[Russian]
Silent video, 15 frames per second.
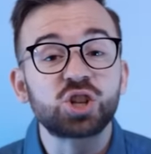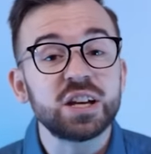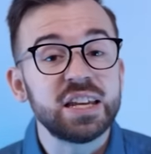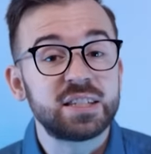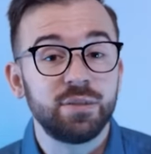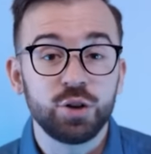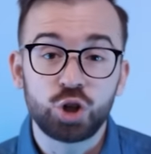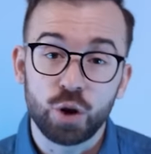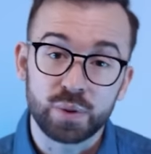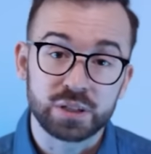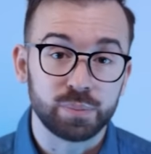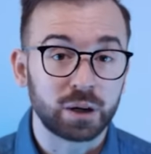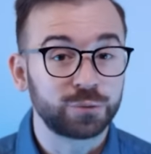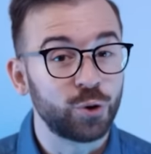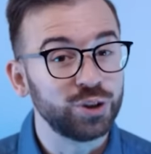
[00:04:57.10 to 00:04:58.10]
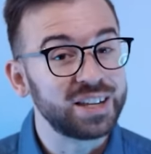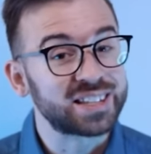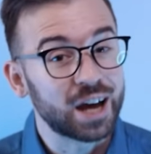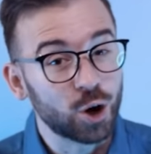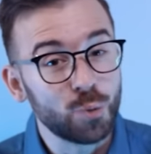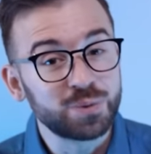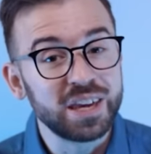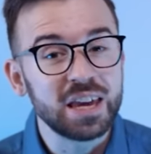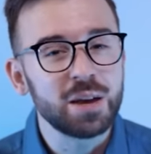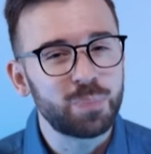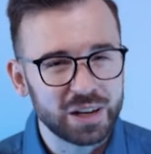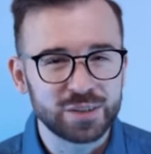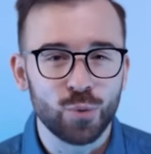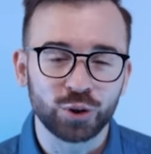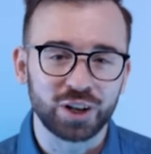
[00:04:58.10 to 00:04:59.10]
же извлечем смартфон из коробки и
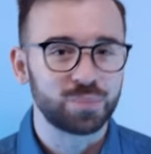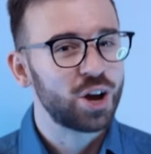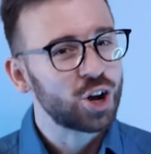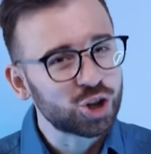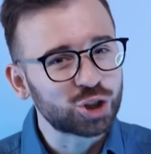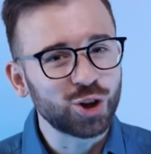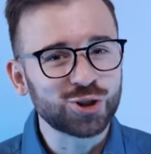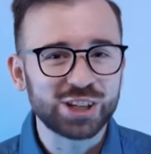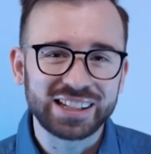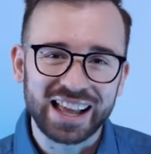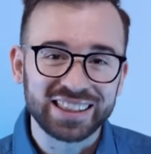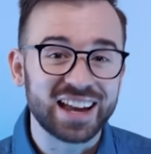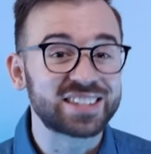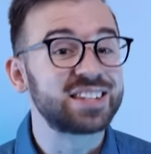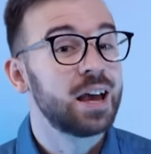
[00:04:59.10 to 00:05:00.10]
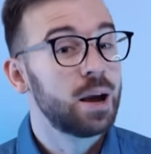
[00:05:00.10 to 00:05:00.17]
посмотрим, что же для нас